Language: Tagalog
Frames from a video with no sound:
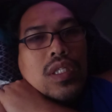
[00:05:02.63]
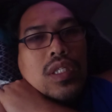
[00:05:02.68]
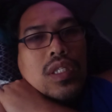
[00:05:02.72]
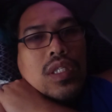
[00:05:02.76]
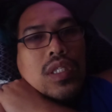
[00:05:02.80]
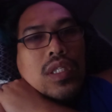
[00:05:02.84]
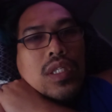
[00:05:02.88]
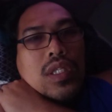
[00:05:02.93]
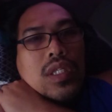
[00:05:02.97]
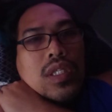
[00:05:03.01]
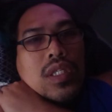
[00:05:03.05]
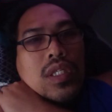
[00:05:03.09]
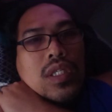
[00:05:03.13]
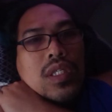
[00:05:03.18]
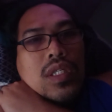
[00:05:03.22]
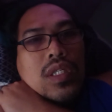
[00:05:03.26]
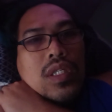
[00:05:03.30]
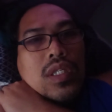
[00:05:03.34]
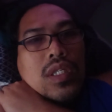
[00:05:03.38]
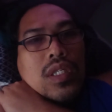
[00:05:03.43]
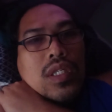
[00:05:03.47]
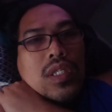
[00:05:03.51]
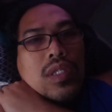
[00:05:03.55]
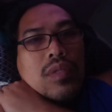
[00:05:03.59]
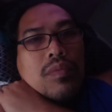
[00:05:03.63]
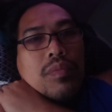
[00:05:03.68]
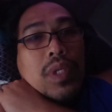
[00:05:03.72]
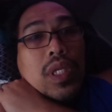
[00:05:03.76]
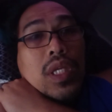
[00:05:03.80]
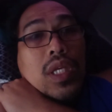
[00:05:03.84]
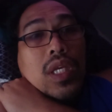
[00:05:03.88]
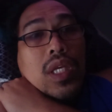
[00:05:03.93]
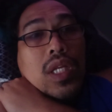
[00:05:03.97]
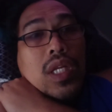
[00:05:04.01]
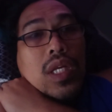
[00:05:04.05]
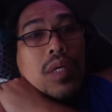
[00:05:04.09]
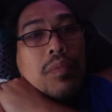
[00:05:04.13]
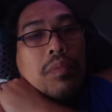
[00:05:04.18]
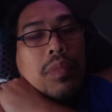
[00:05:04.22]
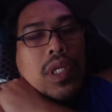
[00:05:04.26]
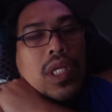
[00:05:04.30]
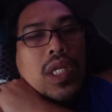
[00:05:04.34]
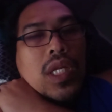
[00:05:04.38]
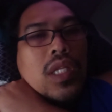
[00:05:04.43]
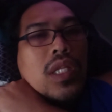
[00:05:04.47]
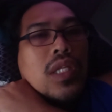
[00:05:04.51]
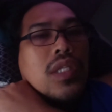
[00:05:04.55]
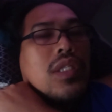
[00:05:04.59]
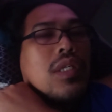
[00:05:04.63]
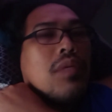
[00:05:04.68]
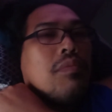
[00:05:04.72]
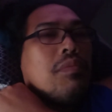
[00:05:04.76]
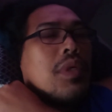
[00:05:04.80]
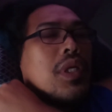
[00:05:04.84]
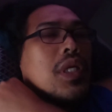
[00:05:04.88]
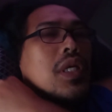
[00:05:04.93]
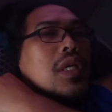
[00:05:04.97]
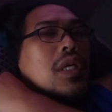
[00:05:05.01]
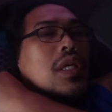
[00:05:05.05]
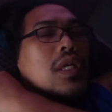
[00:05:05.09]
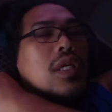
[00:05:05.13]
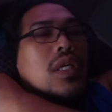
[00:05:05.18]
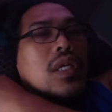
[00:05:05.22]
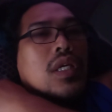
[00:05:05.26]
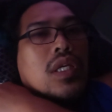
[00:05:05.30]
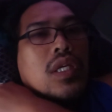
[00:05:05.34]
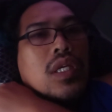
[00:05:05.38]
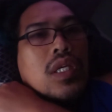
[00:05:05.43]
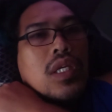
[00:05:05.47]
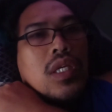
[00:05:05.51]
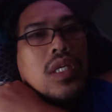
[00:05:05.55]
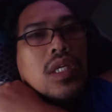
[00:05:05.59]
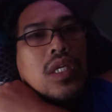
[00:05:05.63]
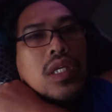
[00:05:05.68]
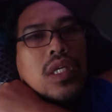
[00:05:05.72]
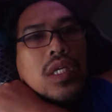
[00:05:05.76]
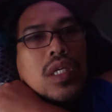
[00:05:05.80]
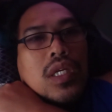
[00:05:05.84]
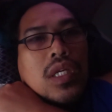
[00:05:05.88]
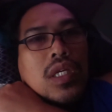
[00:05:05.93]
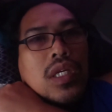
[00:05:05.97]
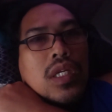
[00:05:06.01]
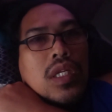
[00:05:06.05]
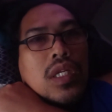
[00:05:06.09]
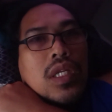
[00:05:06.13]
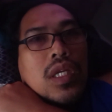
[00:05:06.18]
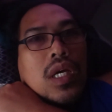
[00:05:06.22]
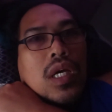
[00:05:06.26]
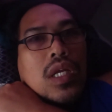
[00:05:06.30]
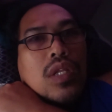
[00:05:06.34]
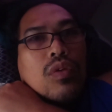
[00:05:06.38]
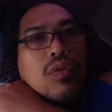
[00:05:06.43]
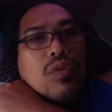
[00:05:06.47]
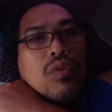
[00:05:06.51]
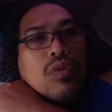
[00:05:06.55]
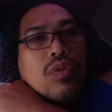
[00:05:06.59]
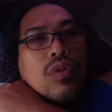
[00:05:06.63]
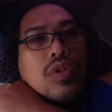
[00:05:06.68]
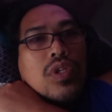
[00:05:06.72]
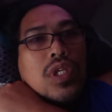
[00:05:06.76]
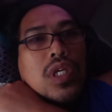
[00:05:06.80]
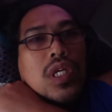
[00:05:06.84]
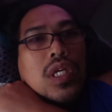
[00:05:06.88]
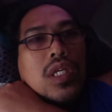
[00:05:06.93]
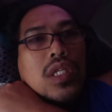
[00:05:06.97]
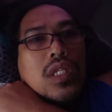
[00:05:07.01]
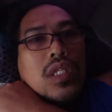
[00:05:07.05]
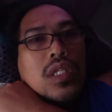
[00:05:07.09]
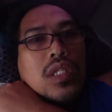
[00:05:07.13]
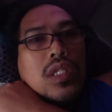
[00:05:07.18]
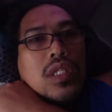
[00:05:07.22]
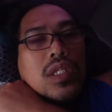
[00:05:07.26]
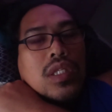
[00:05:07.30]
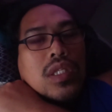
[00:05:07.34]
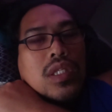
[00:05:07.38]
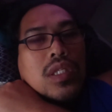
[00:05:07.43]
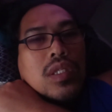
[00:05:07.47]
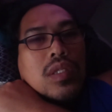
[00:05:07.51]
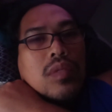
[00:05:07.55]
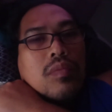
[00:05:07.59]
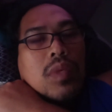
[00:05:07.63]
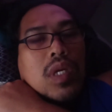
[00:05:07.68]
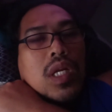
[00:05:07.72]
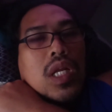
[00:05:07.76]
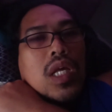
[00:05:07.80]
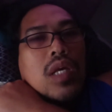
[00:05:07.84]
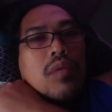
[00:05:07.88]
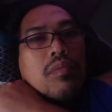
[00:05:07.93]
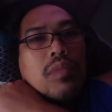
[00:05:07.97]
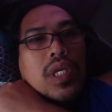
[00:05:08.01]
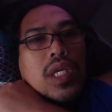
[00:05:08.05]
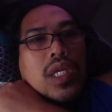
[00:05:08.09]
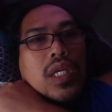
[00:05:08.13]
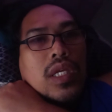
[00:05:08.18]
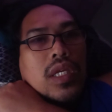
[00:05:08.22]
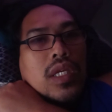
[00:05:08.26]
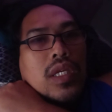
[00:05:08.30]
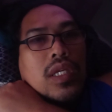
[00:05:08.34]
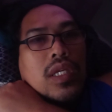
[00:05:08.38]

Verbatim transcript: ng pinaghirapan natin. Siyempre, nakatulong dyan, marami.